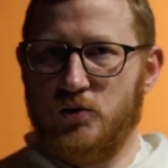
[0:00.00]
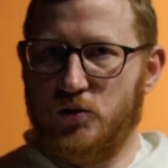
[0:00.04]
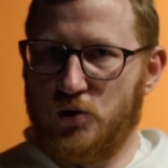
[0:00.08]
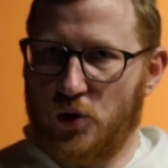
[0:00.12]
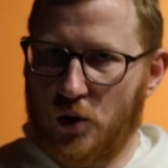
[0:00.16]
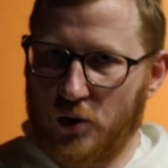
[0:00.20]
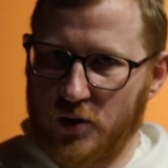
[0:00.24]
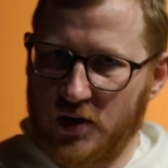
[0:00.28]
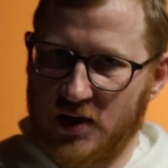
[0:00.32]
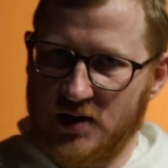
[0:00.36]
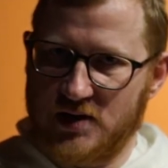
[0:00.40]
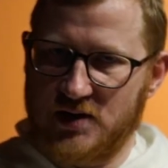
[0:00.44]

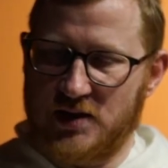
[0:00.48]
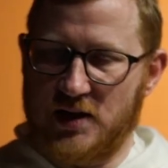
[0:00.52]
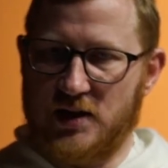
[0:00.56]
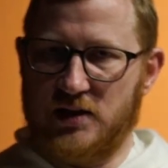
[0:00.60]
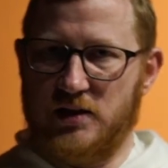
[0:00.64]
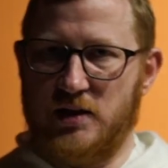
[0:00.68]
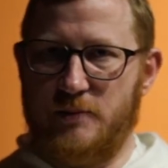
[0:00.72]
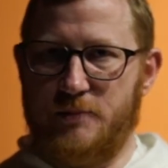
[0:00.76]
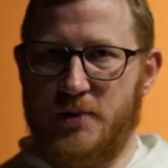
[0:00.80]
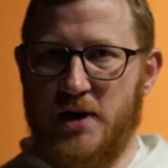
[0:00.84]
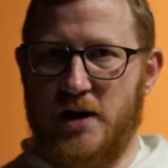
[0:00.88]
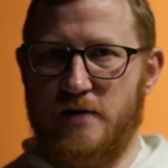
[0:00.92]
to jest tak
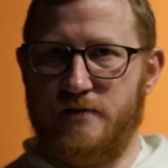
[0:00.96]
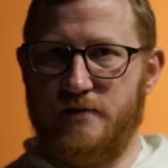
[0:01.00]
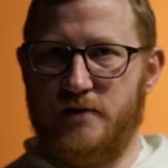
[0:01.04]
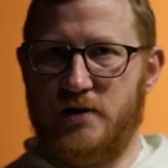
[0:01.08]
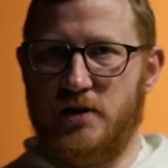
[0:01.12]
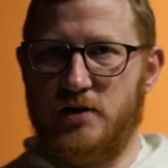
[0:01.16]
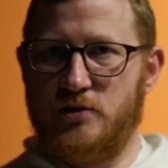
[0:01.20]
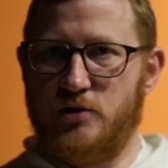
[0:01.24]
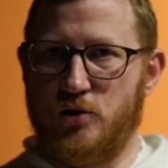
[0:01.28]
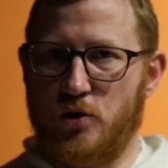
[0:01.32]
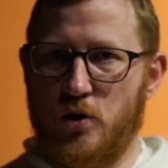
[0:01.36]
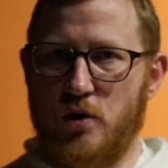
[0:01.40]

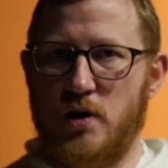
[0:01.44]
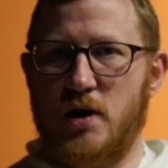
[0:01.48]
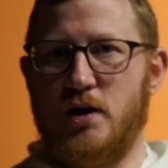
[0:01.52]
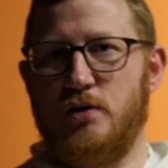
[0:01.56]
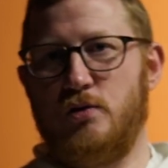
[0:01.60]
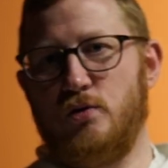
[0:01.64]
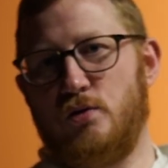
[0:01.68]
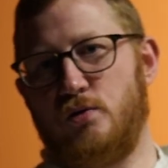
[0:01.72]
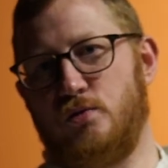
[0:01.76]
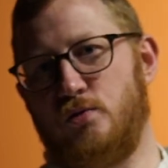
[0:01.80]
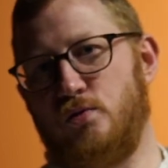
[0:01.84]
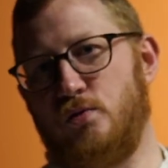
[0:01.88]
naprawdę droga,
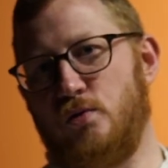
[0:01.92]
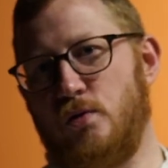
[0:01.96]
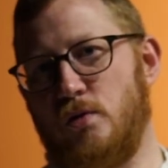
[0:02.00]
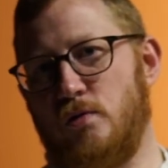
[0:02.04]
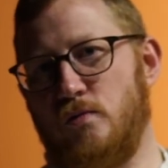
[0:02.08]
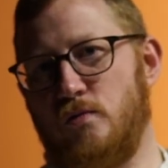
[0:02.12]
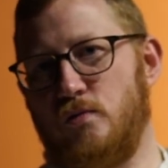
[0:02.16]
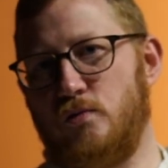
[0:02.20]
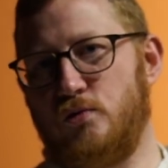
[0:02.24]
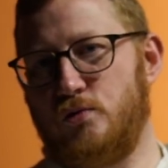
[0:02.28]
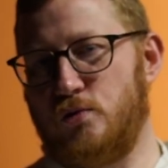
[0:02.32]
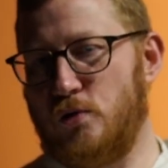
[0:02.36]
do
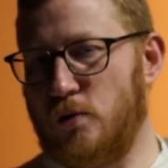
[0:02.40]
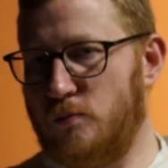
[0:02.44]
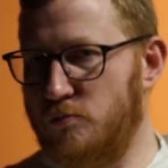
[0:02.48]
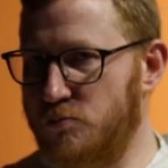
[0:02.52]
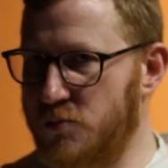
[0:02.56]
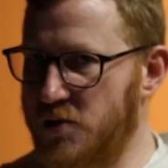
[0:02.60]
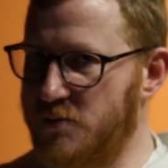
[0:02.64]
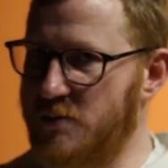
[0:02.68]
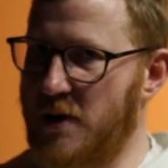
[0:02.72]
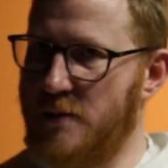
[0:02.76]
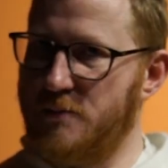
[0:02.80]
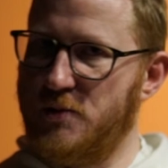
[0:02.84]
którą, którą
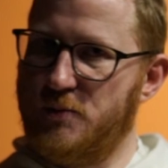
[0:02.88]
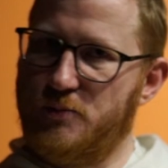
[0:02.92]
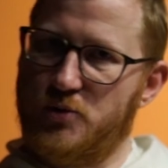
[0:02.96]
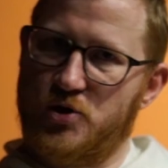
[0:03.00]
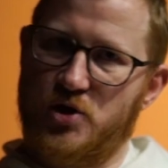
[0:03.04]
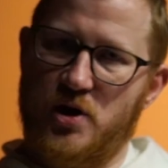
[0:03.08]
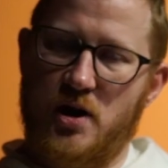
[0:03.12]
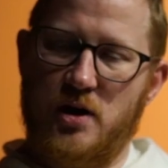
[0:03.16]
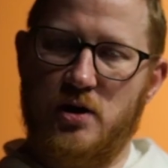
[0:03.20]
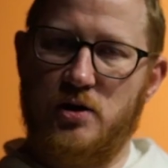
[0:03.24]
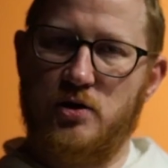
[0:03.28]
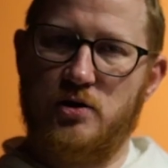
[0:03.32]
my mamy
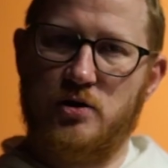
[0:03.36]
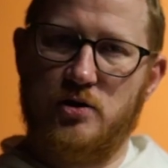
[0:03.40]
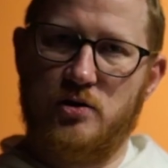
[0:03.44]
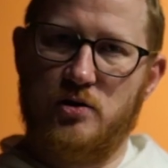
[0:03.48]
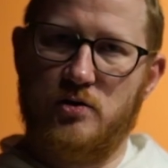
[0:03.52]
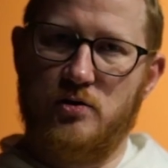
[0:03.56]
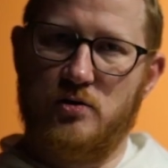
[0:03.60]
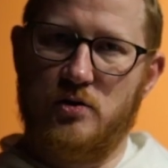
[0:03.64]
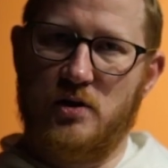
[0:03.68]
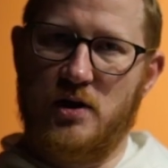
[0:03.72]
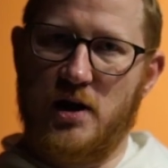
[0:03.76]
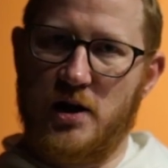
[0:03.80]

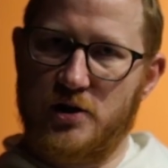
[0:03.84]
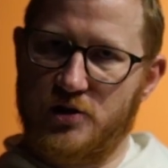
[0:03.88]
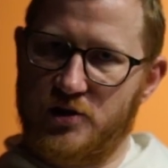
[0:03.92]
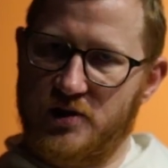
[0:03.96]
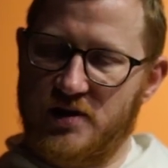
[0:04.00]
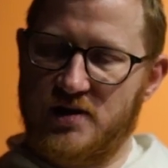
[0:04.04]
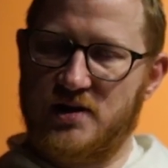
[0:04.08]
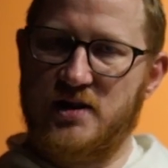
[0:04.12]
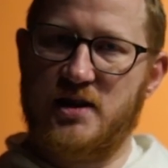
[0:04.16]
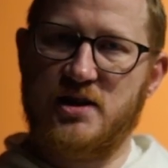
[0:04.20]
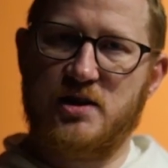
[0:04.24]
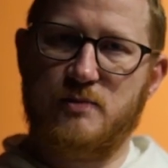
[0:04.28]
przejść. Każdy
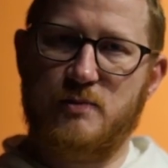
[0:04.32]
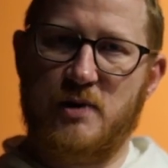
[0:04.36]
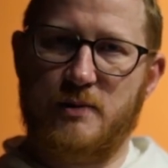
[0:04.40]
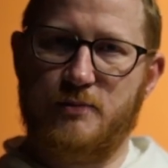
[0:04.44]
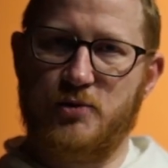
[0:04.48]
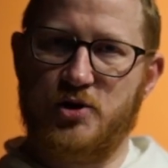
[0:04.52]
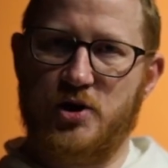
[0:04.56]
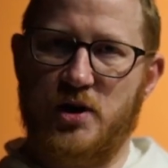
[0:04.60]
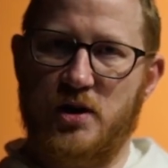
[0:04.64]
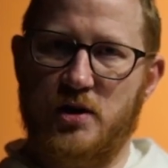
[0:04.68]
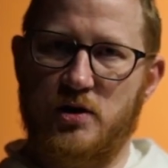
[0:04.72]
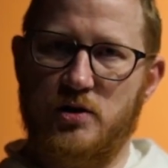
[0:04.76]
z nas ma
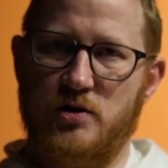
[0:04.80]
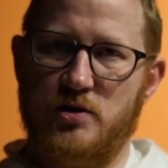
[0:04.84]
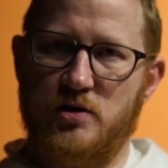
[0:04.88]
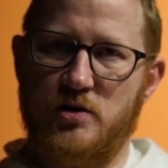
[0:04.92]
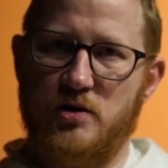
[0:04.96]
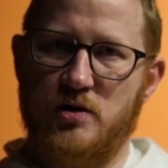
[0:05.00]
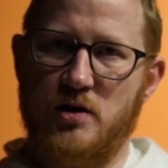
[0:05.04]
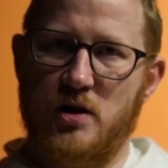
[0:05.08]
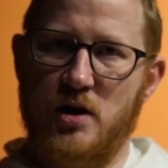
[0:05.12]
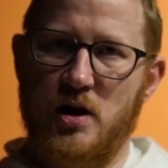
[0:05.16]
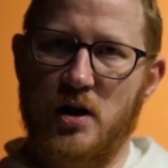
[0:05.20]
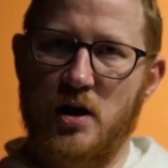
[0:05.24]

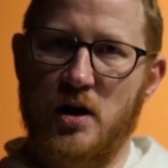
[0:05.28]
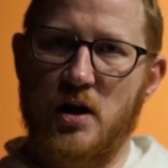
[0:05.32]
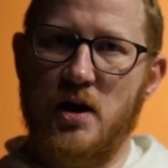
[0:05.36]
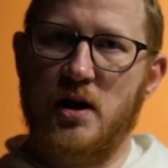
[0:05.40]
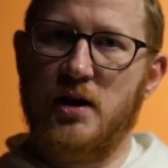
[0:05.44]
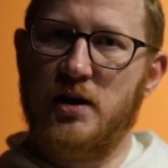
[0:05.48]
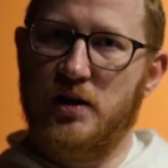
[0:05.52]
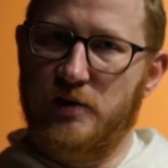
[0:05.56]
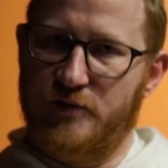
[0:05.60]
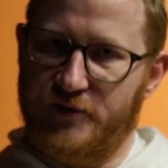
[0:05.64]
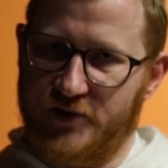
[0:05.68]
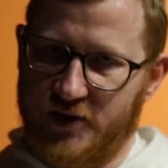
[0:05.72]
przejść.
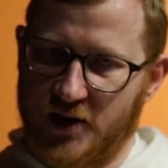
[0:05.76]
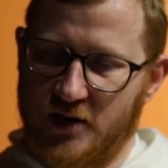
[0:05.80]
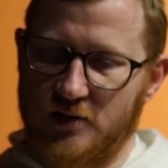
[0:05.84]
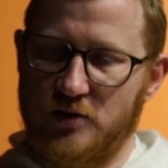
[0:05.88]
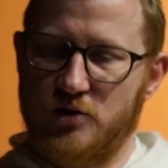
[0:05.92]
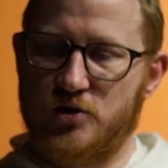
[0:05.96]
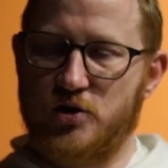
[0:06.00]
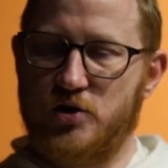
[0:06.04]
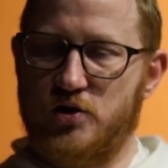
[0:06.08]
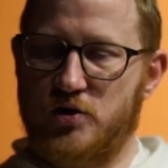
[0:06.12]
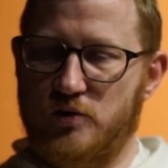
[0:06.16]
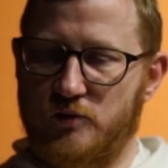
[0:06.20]
I wtedy
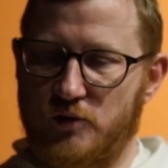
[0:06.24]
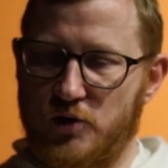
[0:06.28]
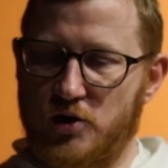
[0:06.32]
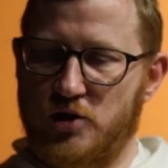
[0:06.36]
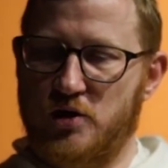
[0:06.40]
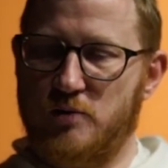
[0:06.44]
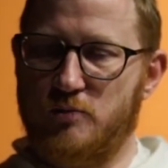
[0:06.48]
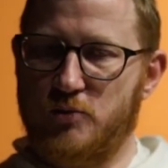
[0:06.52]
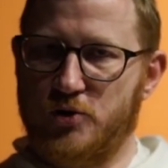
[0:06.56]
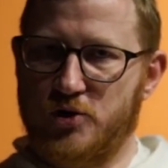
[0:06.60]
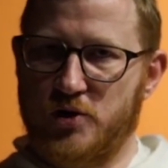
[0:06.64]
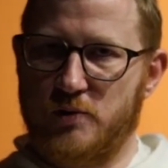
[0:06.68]

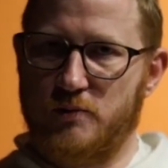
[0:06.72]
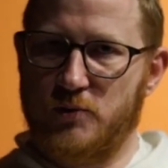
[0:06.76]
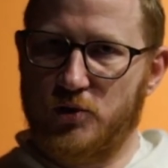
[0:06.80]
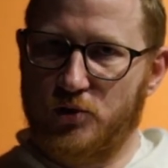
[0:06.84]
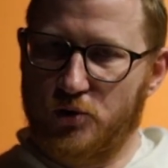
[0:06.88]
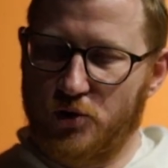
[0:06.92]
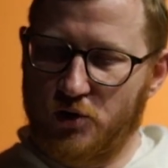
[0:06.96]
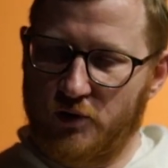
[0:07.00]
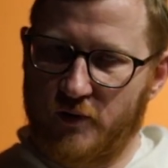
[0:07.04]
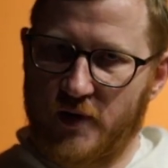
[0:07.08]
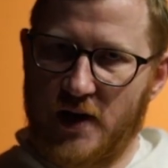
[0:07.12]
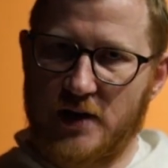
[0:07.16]
rzeczywiście możemy
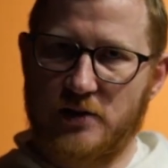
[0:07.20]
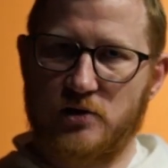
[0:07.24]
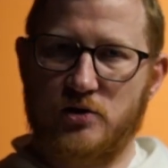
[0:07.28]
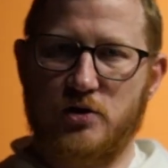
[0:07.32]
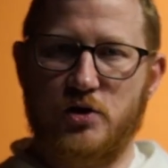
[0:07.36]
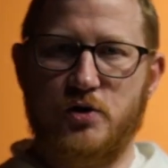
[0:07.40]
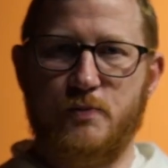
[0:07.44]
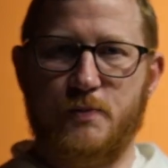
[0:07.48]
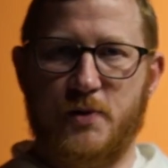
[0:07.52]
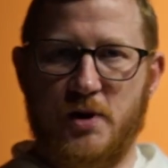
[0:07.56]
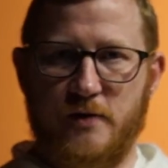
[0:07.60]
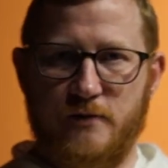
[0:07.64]

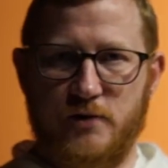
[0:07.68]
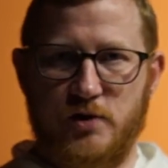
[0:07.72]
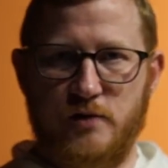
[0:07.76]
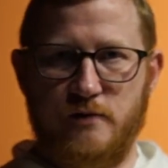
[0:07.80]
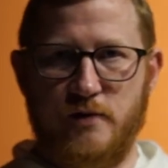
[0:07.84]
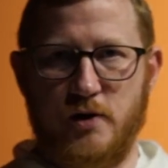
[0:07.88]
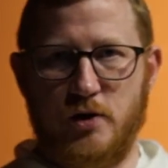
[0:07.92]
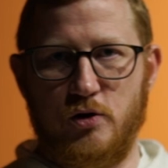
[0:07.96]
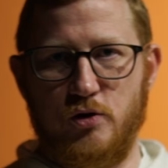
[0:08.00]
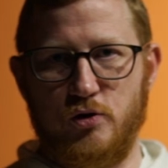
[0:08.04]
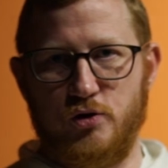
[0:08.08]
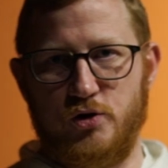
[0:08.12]
doświadczyć
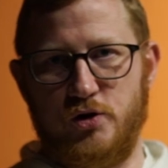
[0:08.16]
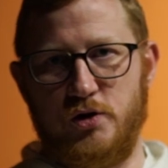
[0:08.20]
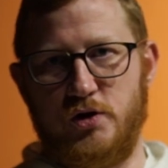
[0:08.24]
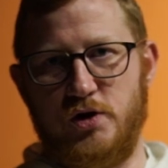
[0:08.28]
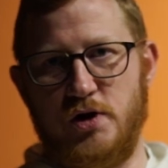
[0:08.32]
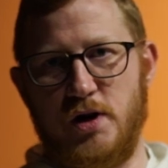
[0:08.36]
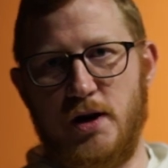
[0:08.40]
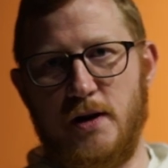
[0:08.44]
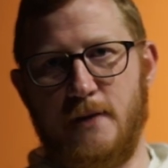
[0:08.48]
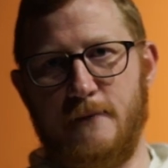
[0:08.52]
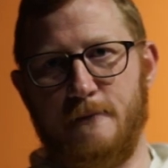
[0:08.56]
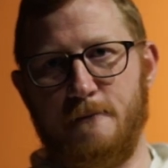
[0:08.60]
prawdziwego
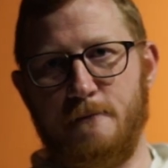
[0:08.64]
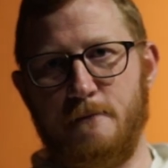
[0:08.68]
życia.